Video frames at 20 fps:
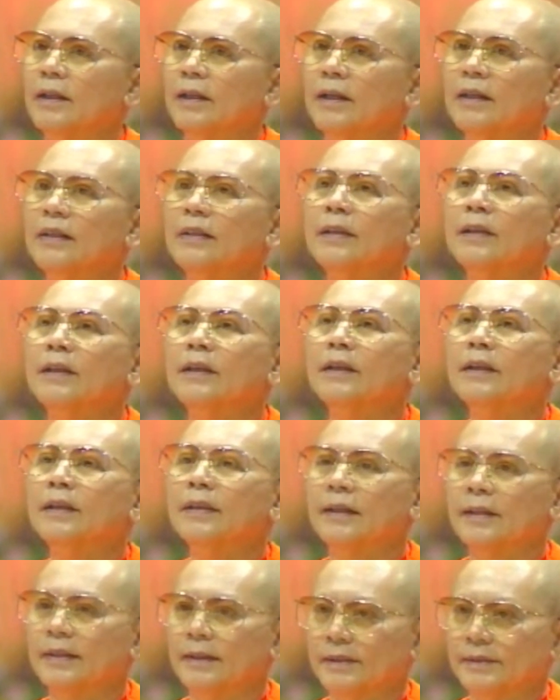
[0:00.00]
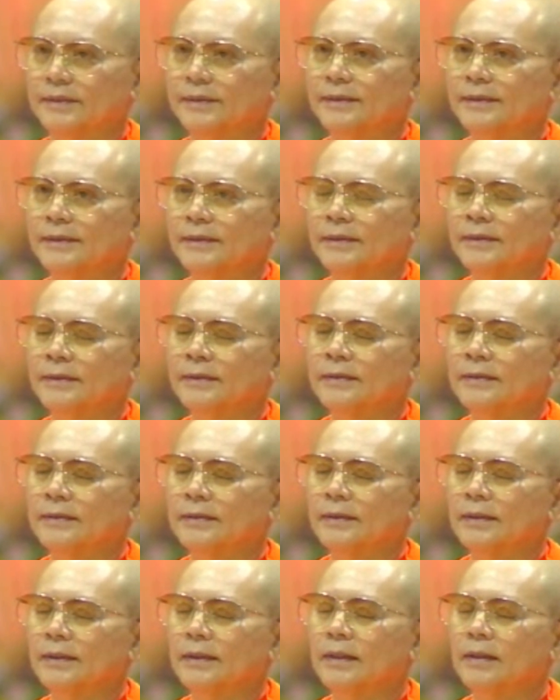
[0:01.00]
ละเอียดละเอียด
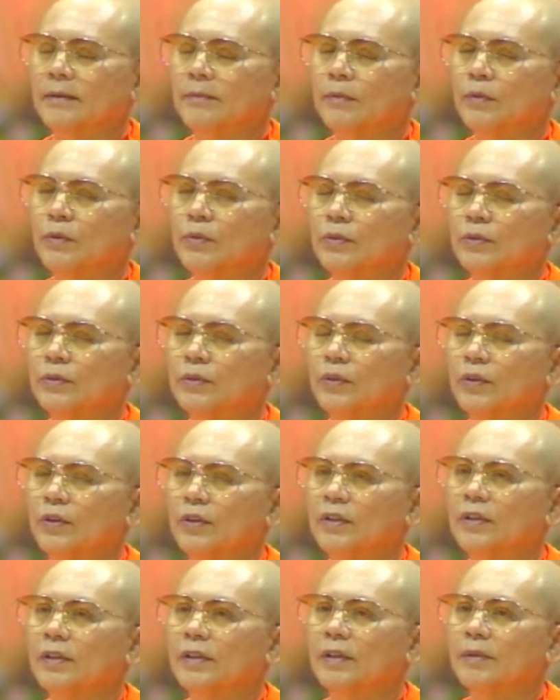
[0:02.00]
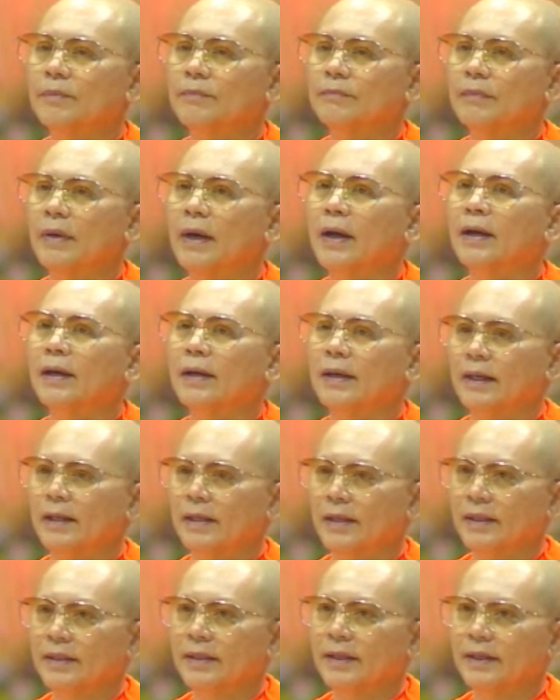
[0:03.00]
เรื่องบุญกุศลเรื่องธรรมะ
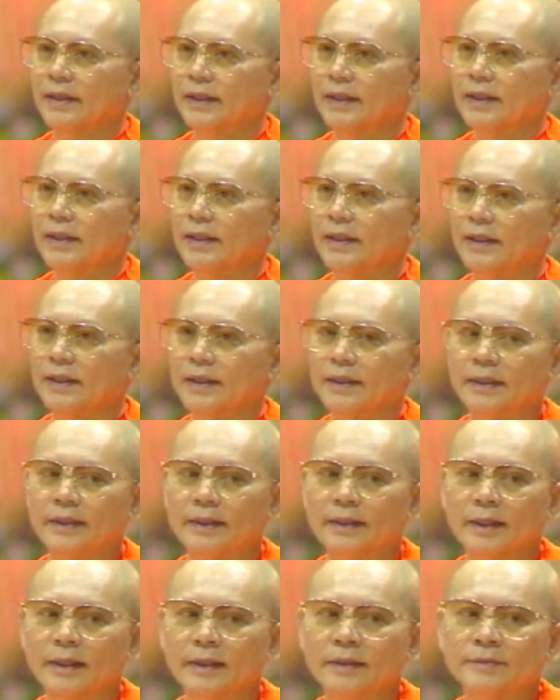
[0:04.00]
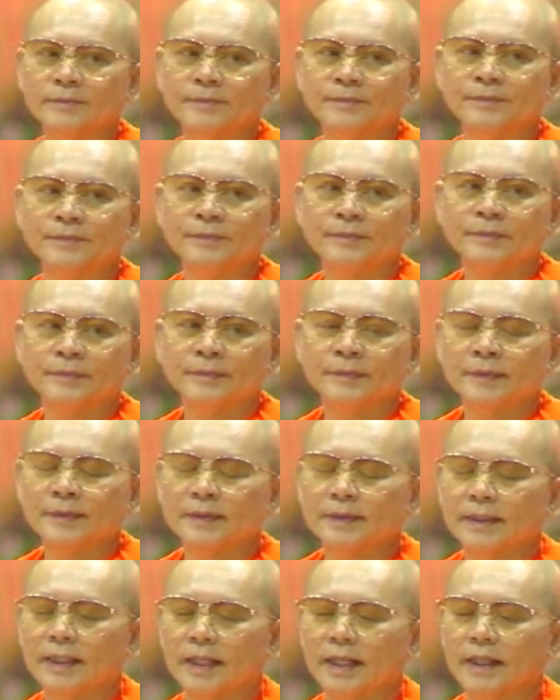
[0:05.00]
อะไรอย่างนี้ นะจ๊ะ
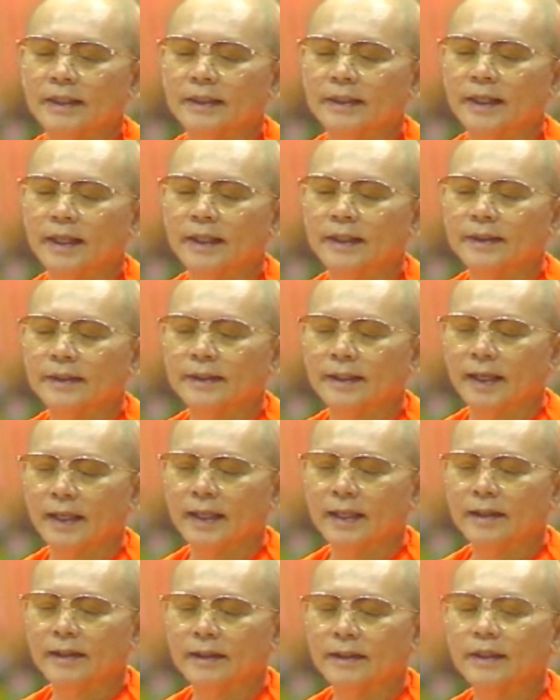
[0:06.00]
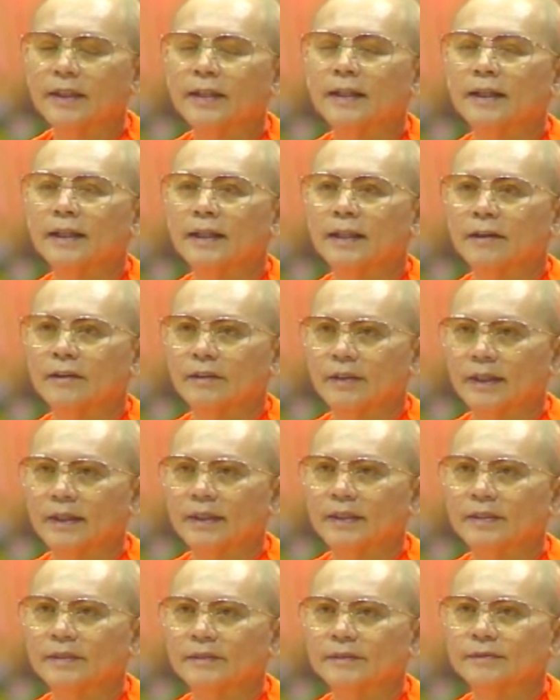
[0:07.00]
อยากให้ใจใสก็เช่นเดียวกั
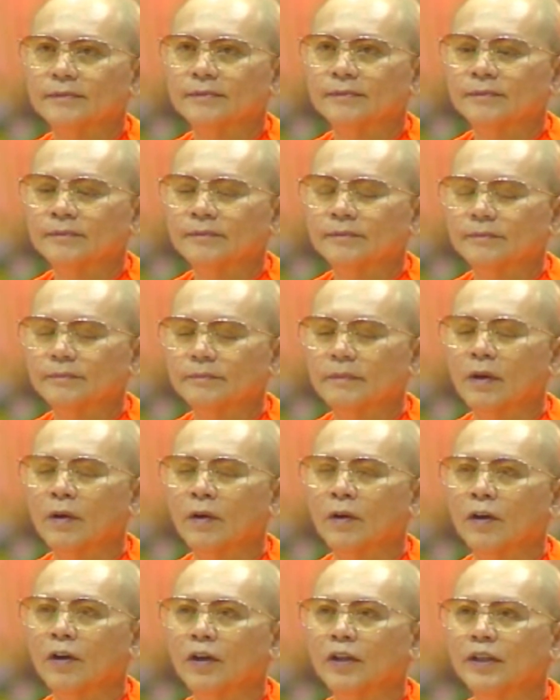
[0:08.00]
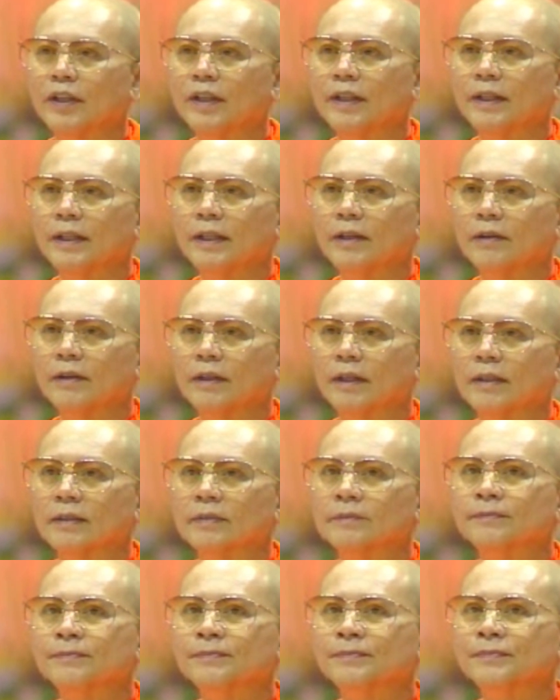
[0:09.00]
น หมองก็เช่นเดียวกัน
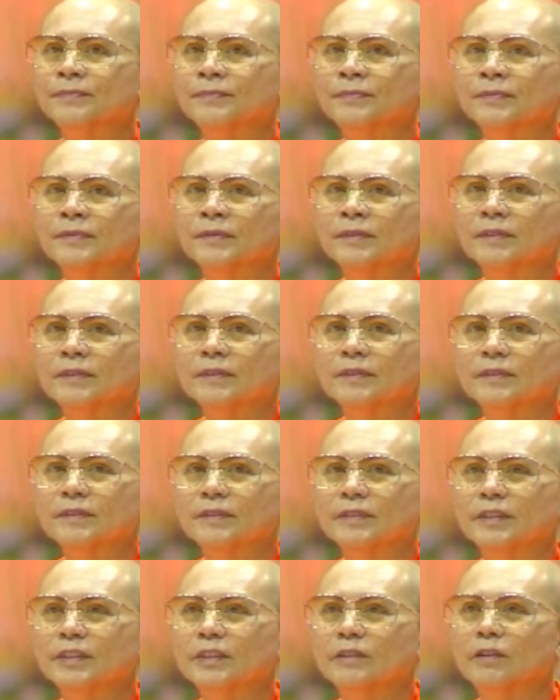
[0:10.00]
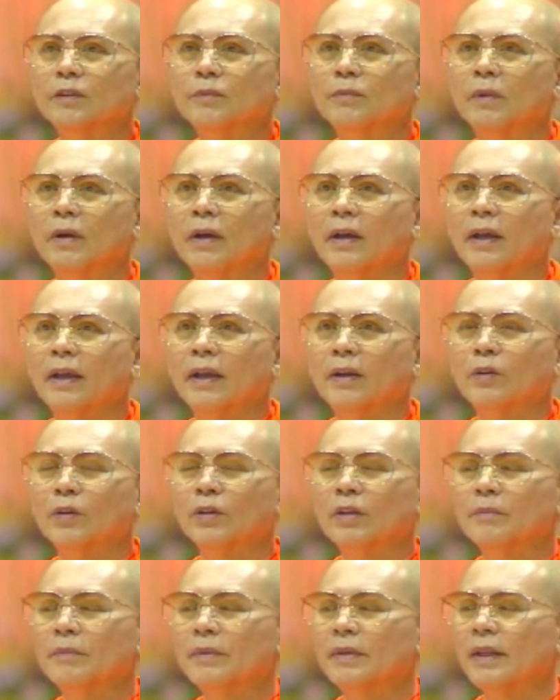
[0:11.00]
นึกว่าหมายค
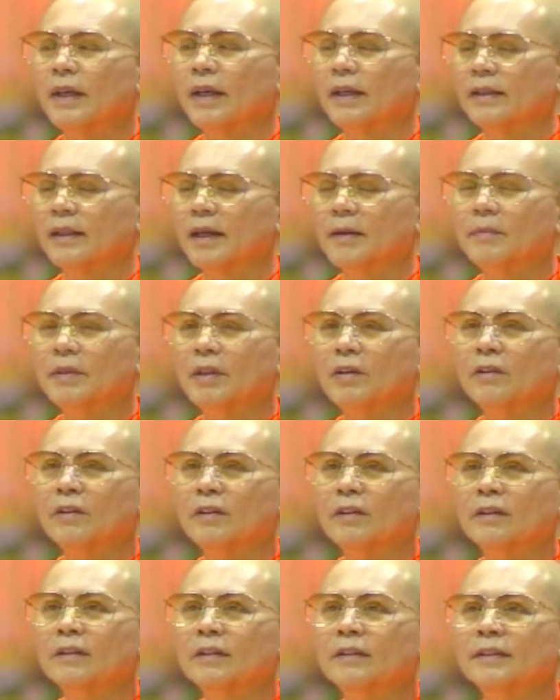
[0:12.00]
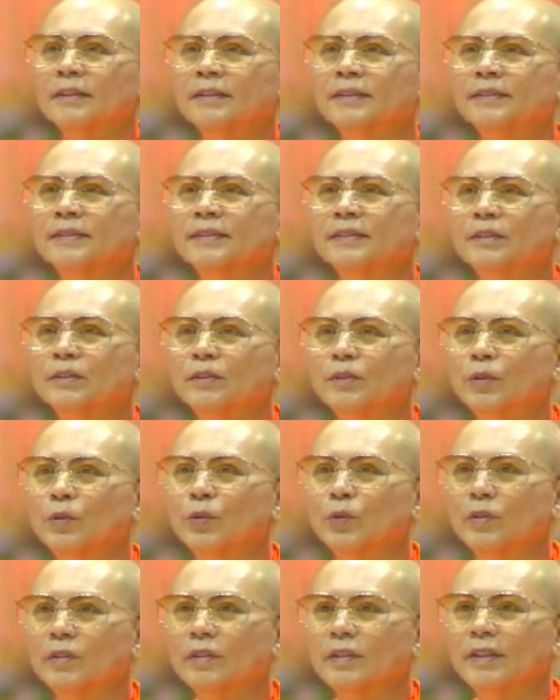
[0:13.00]
นนั้นไม่น่าทำเราเลย
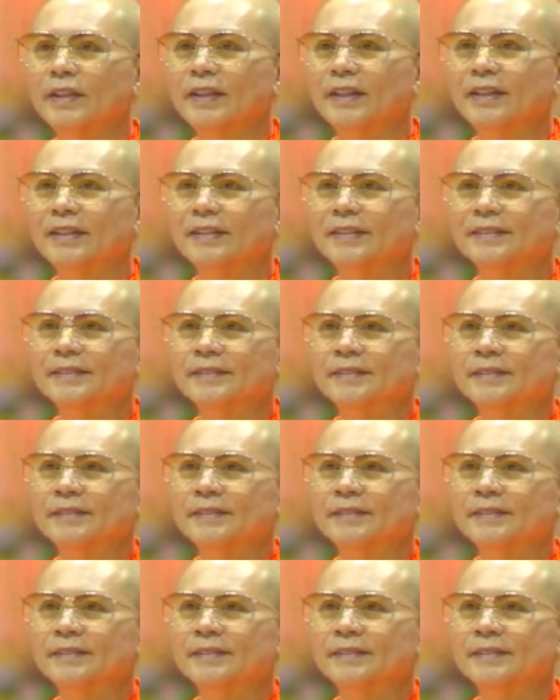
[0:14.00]
หงุดหงิด